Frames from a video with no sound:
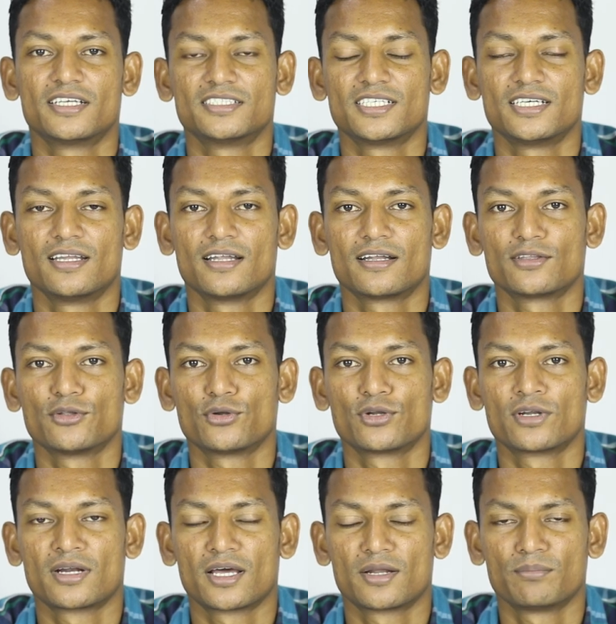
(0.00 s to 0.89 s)

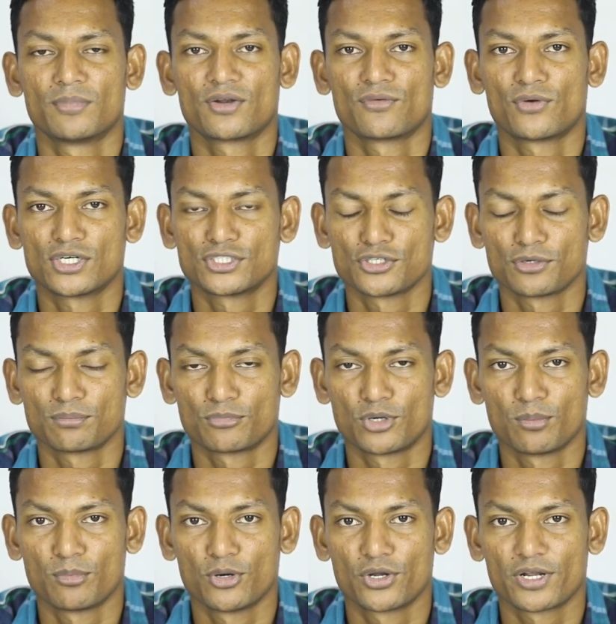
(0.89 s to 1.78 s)
திருச்சியிலேருந்து ஒரு நண்பர்
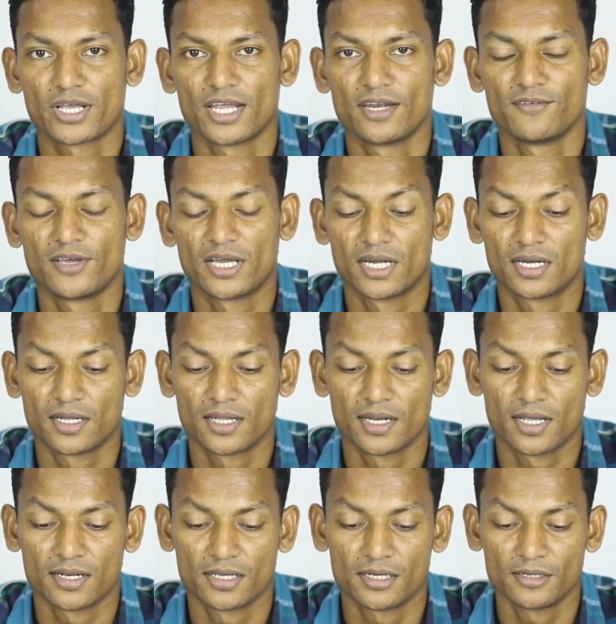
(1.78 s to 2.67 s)
வாட்ஸ்அப் மூலமாக ஒரு கேள்வி
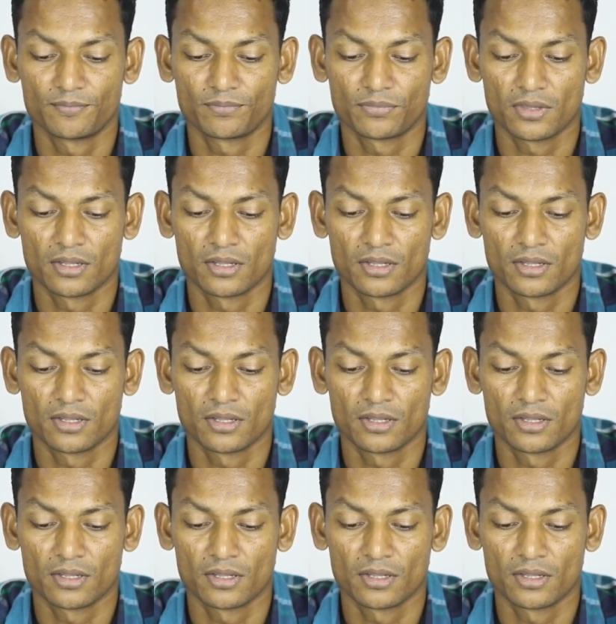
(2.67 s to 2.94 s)
கேட்டுக்கிறாரு